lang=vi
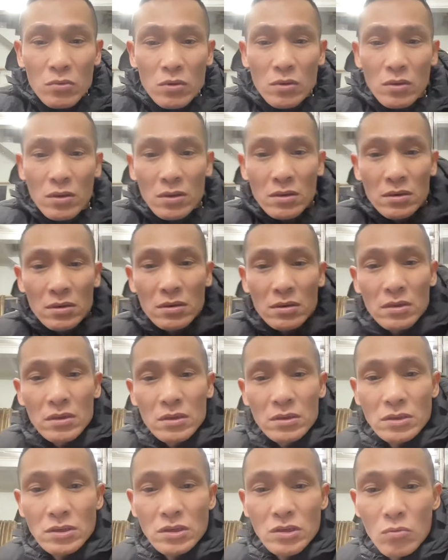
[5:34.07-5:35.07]
trong
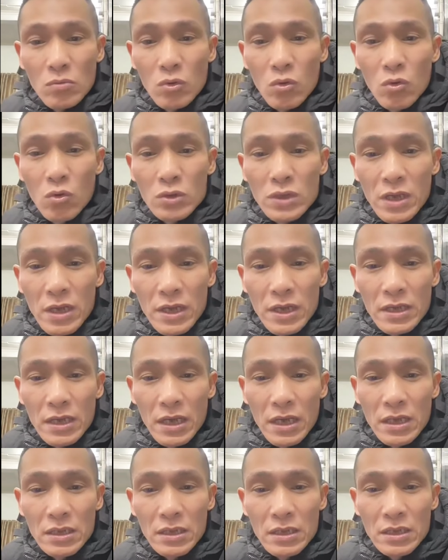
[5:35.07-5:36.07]
trong tù sao
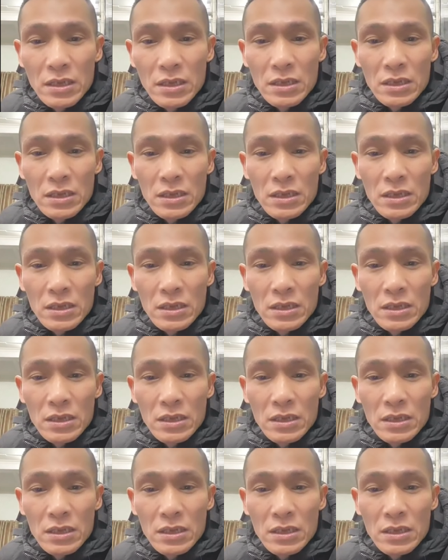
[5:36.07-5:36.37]
đây nhỉ